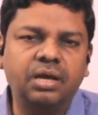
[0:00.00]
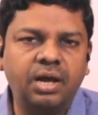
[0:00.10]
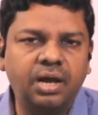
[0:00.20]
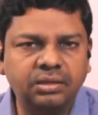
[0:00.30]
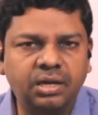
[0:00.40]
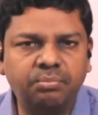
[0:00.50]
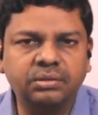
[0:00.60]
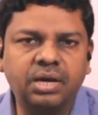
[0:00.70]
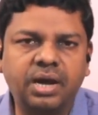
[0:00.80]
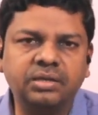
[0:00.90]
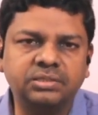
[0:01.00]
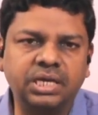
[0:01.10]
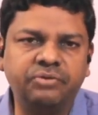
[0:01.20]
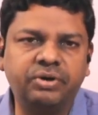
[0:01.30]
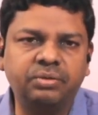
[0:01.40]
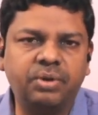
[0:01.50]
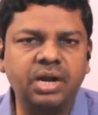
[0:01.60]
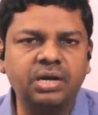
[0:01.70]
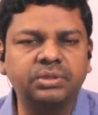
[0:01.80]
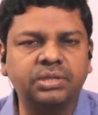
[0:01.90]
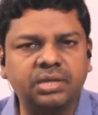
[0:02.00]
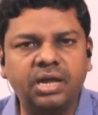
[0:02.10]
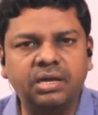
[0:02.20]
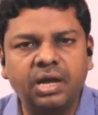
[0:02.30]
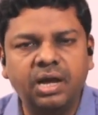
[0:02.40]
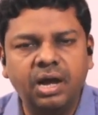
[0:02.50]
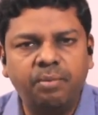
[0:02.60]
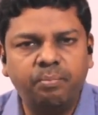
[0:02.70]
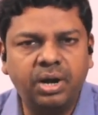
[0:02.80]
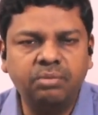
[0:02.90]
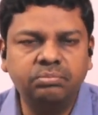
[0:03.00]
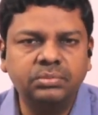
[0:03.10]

அந்த தாய் செய்ய வேண்டும் ஆனாலும் அந்த தாய் மனம்